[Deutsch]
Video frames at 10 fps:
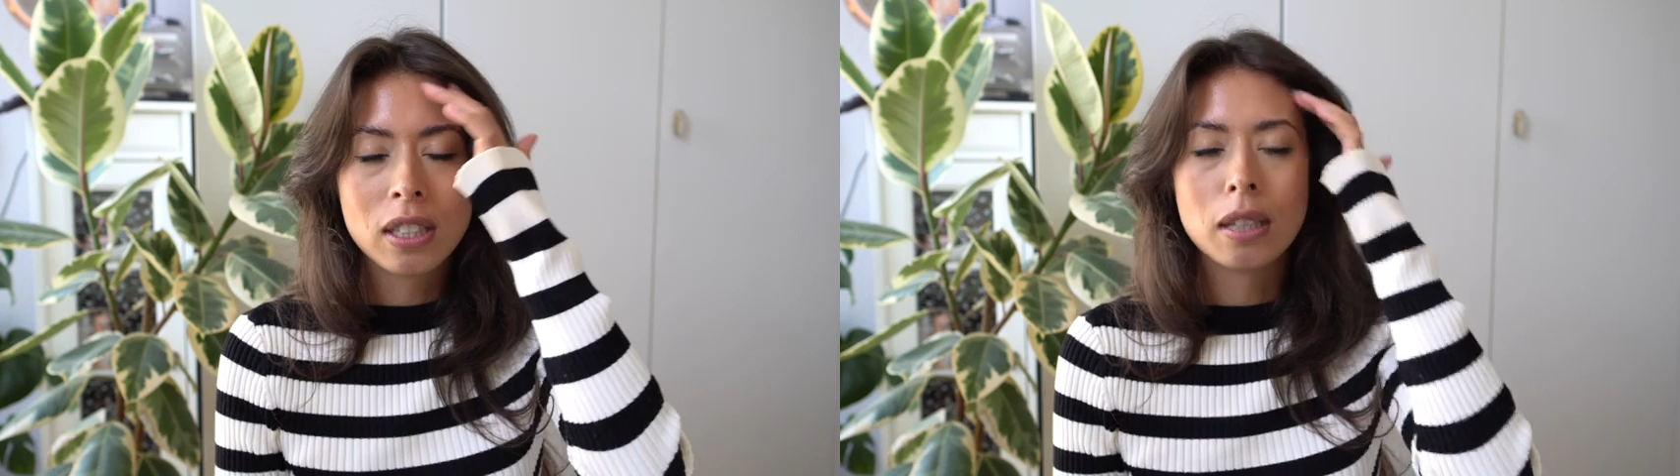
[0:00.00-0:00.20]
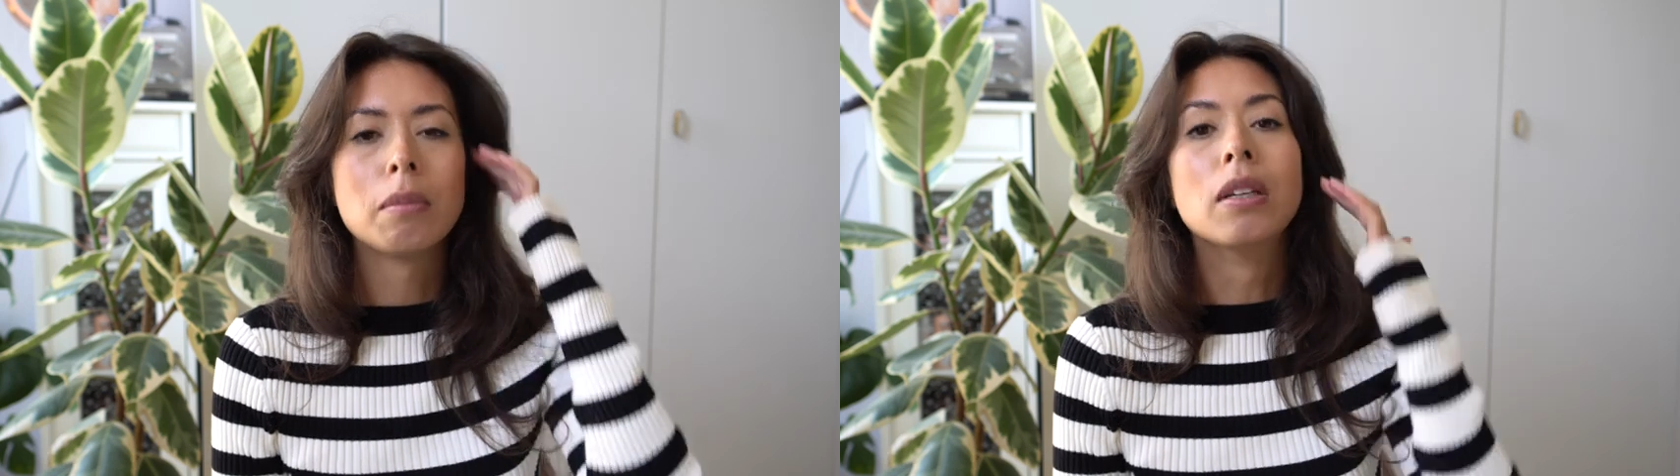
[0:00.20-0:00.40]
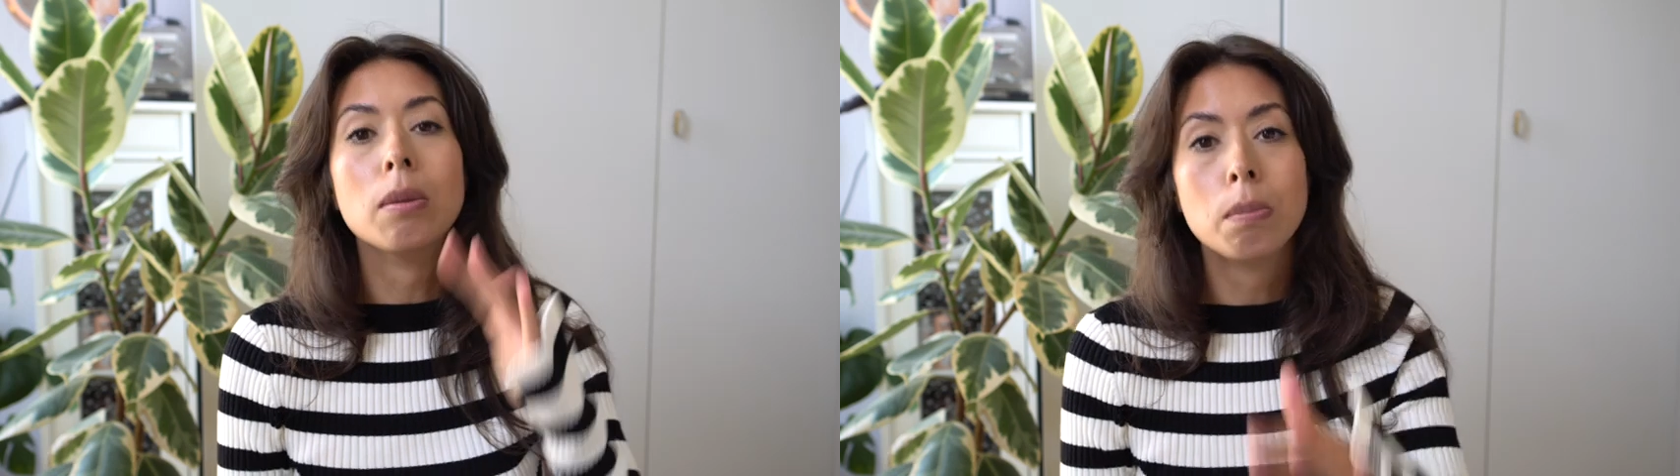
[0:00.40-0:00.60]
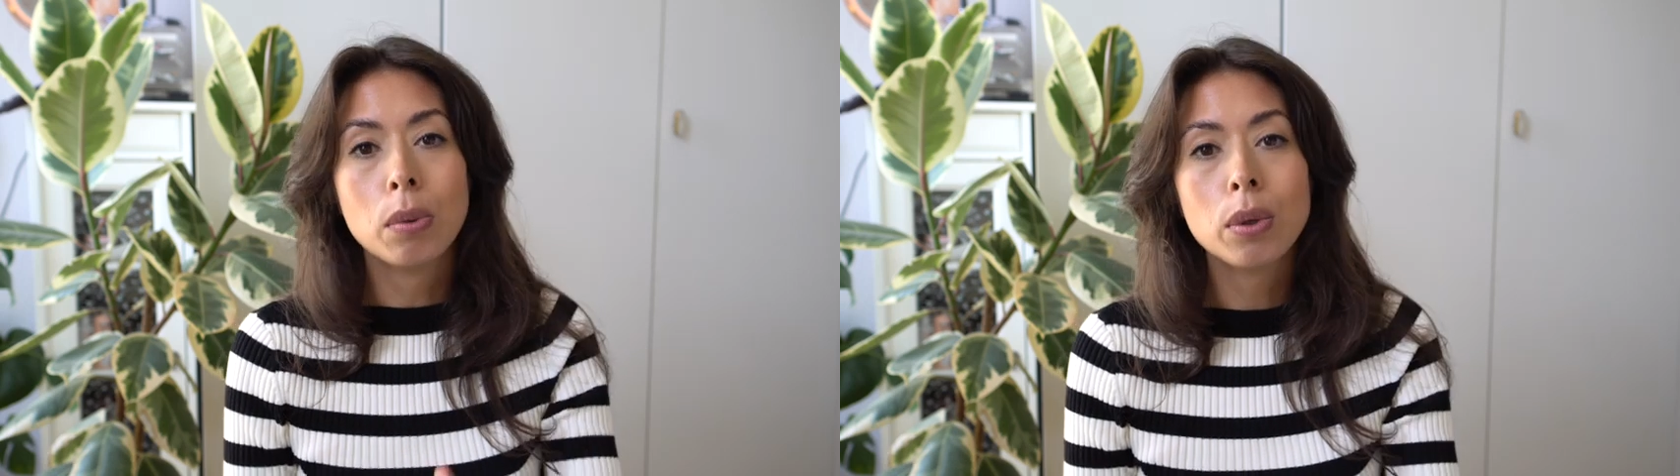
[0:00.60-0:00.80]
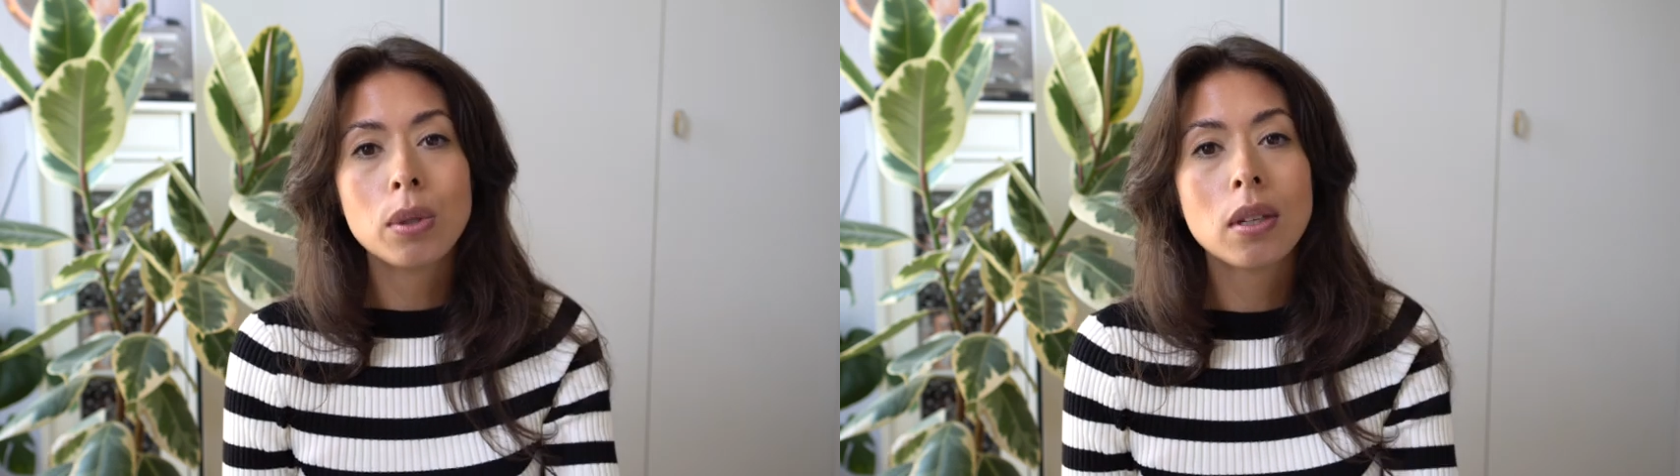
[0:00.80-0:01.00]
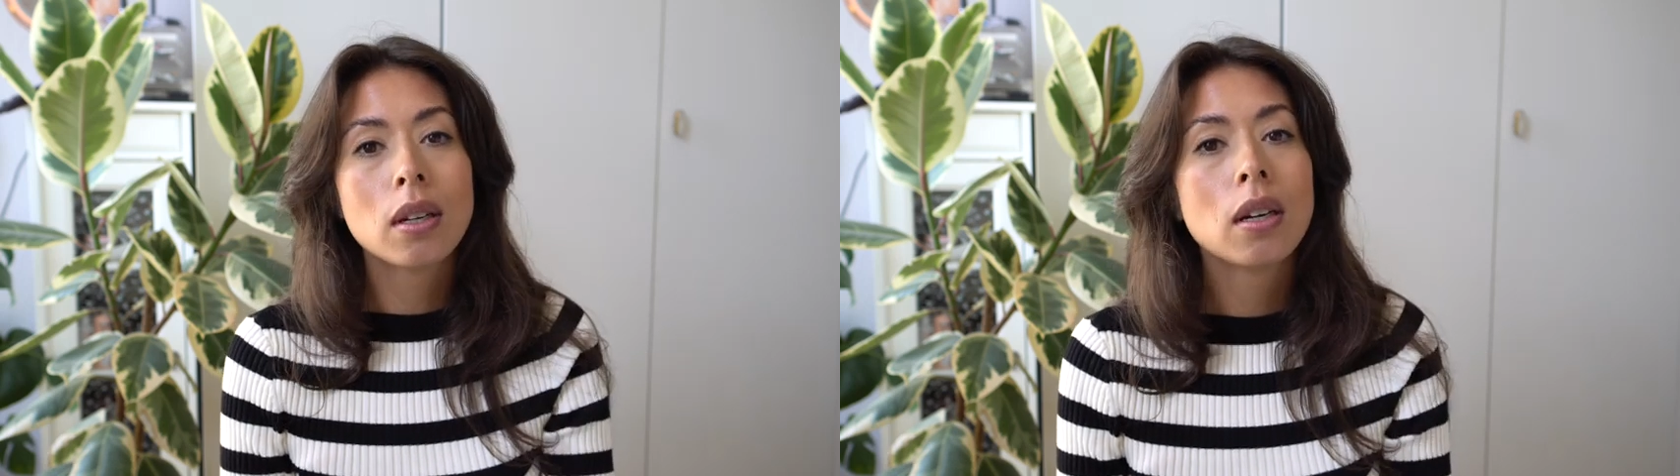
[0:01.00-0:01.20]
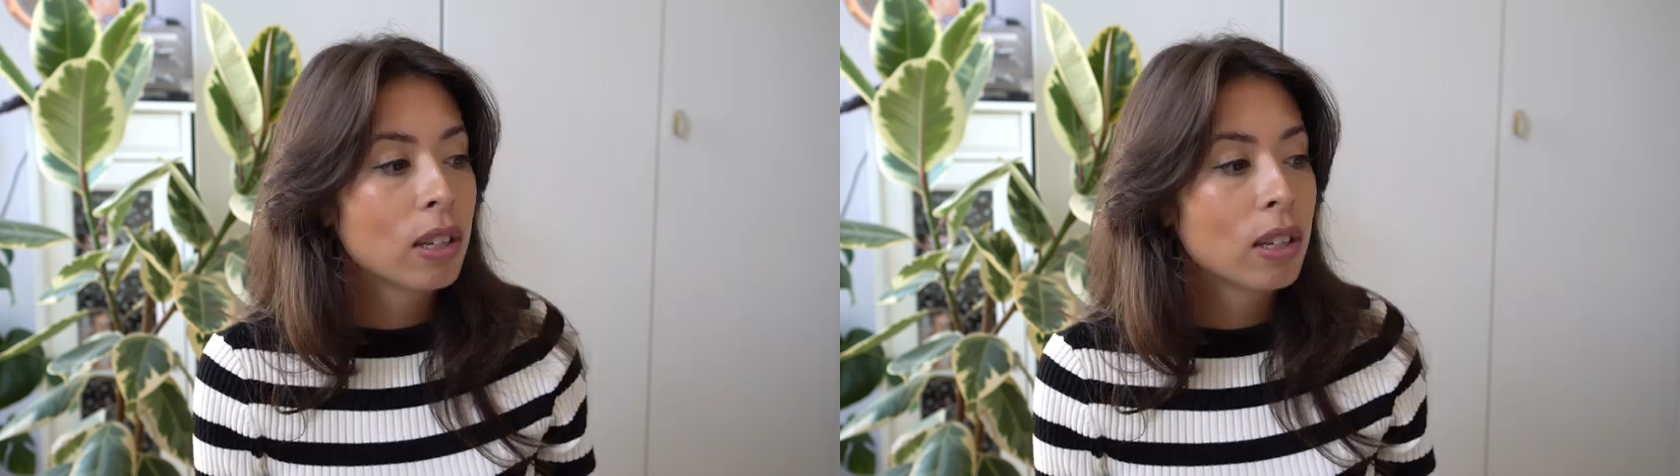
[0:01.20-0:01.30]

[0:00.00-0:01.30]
ihr seid mir nicht böse.